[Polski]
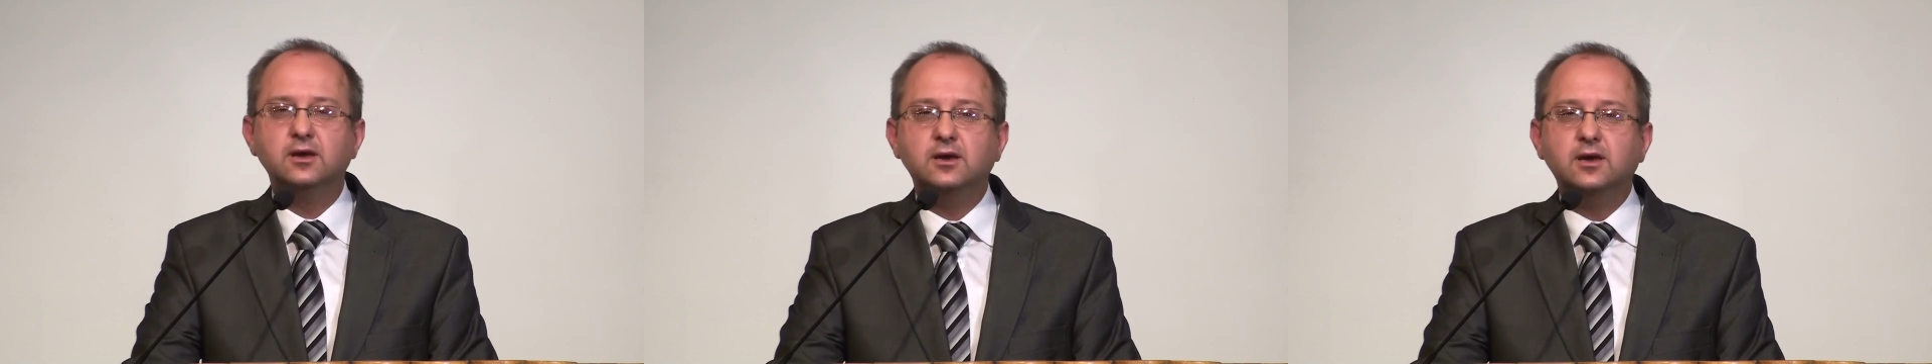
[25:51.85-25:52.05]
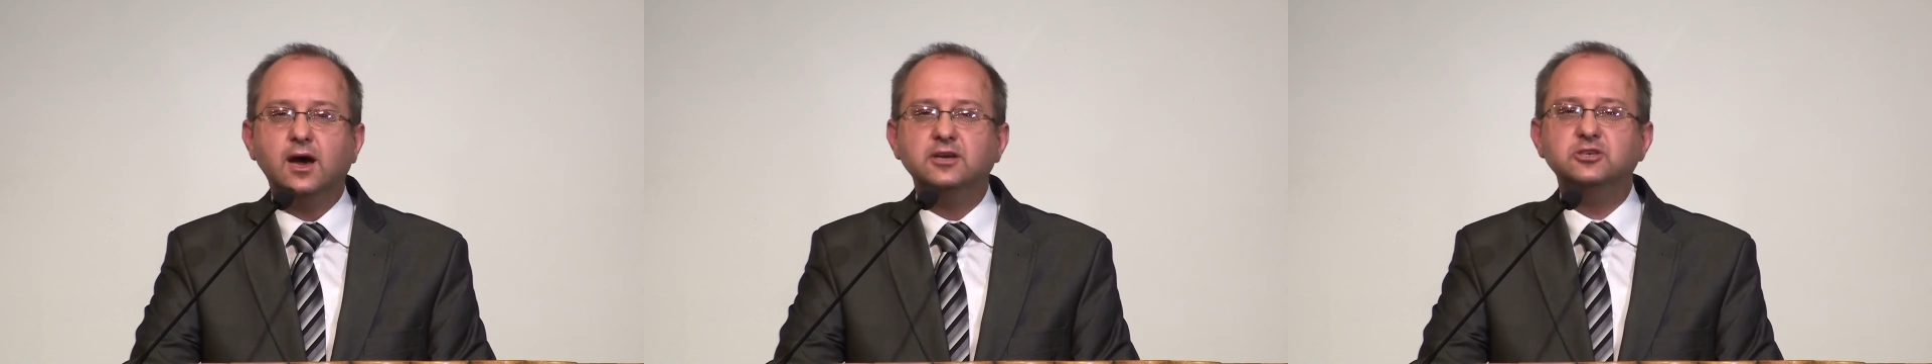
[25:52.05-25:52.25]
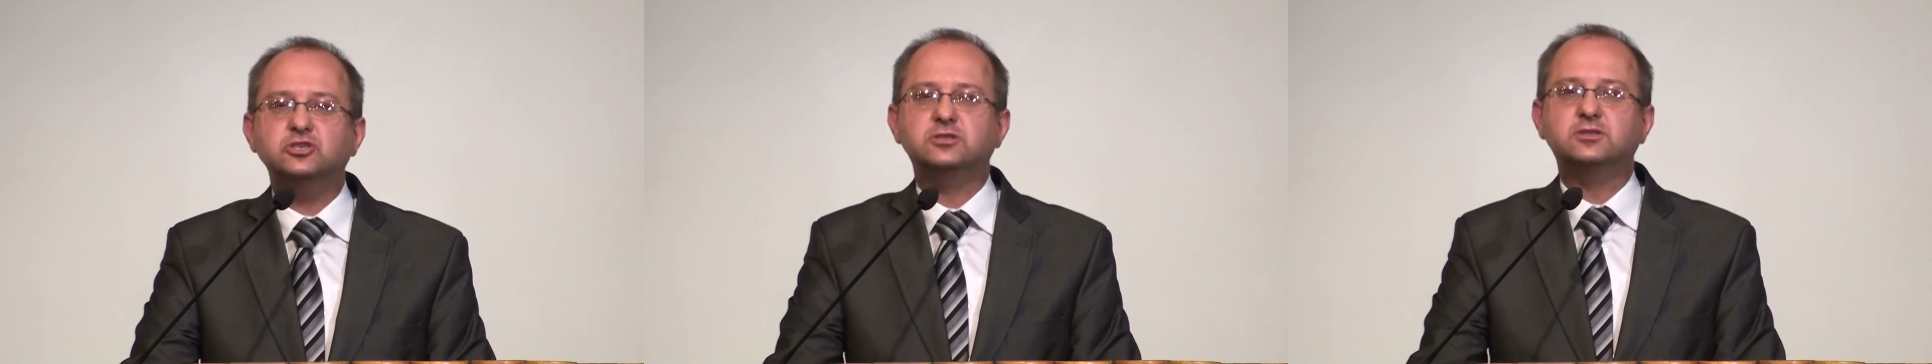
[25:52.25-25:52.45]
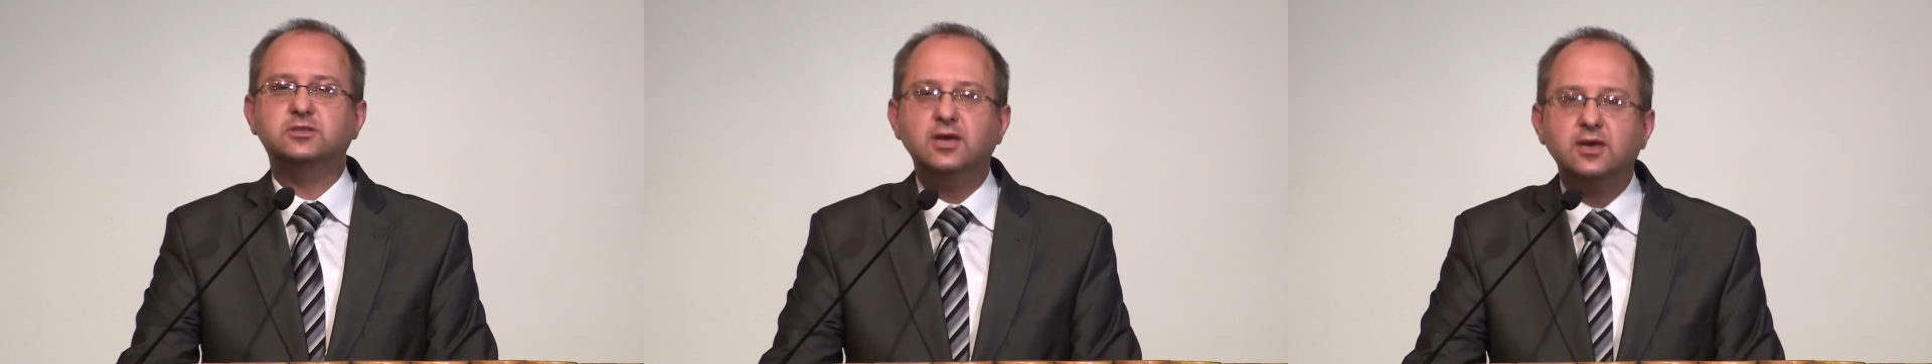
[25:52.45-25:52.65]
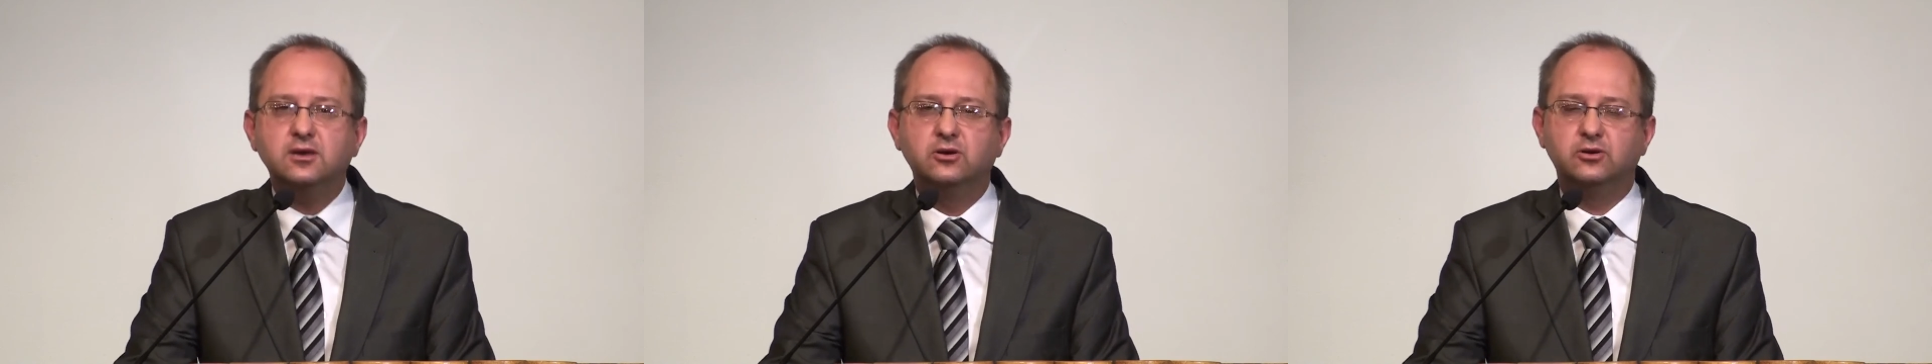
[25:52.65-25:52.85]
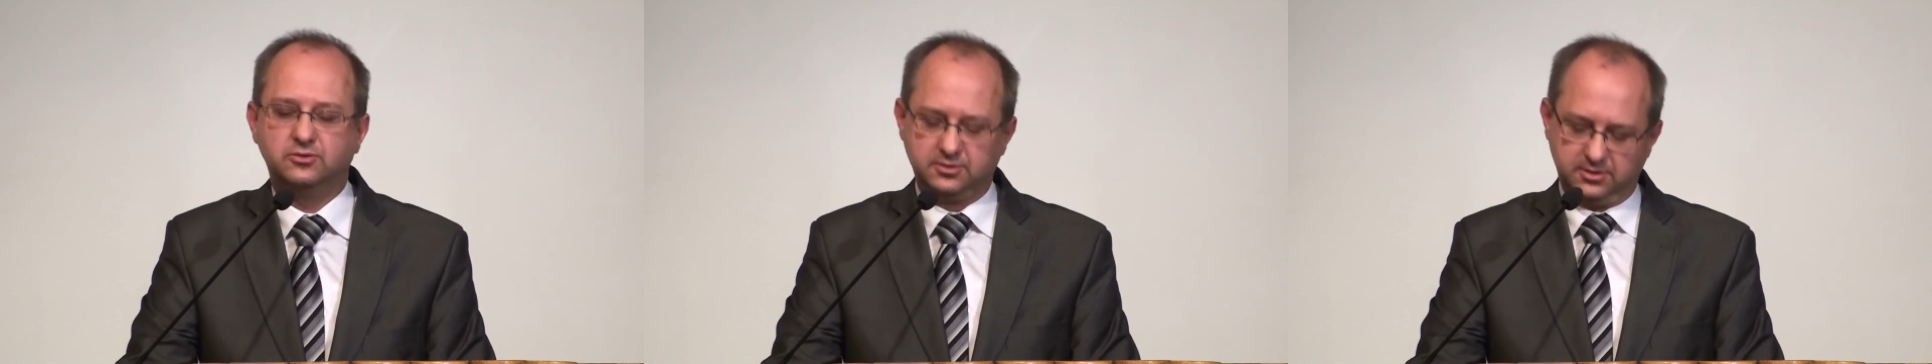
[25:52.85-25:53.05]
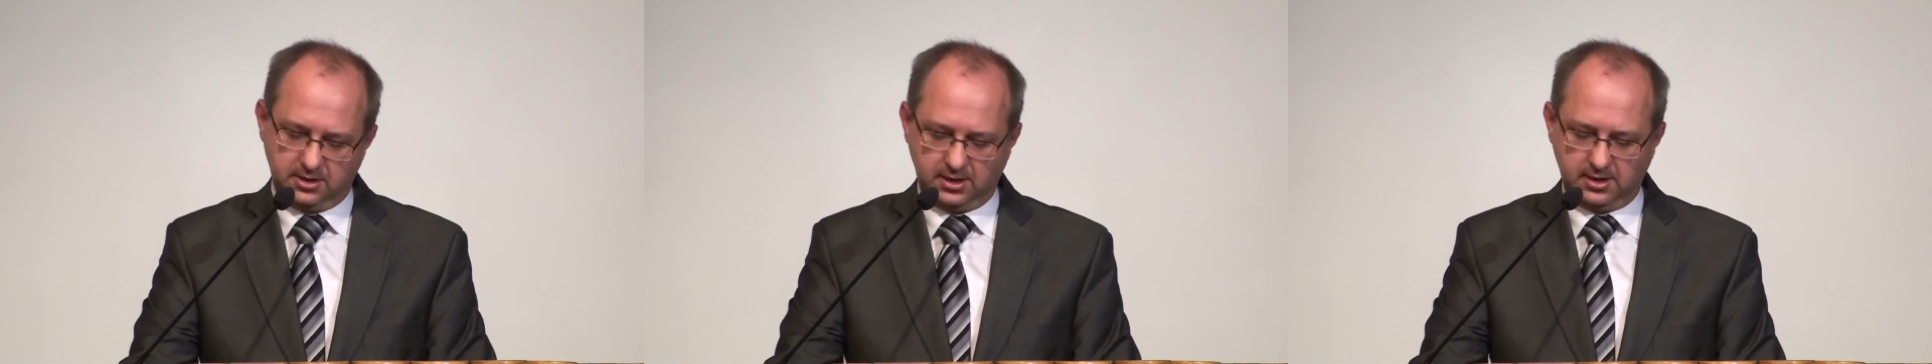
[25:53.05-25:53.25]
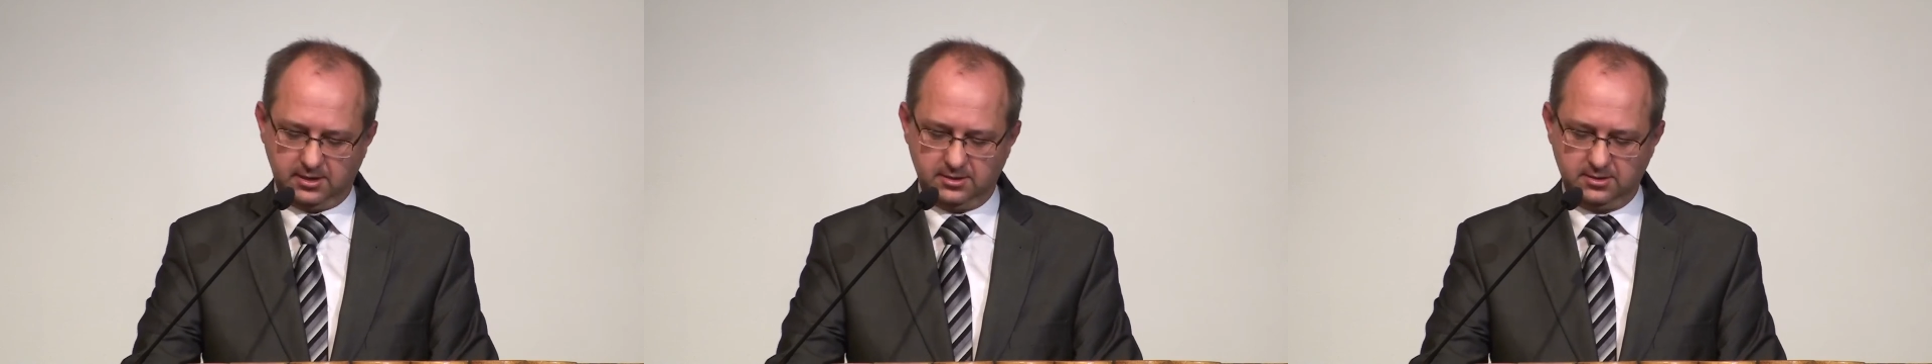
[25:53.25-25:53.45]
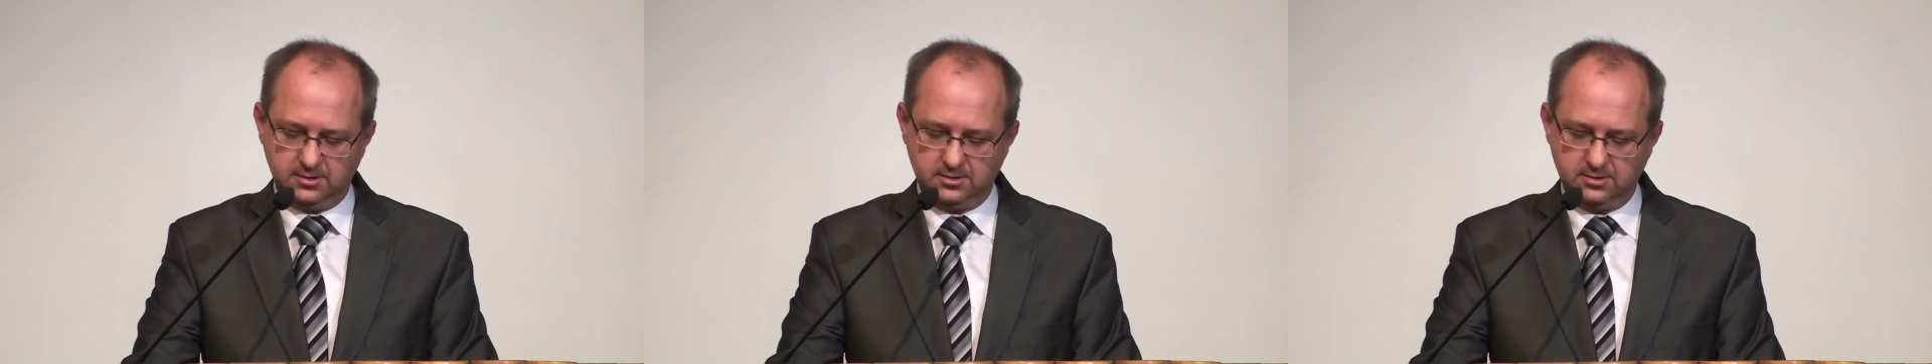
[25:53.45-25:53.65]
każdego dnia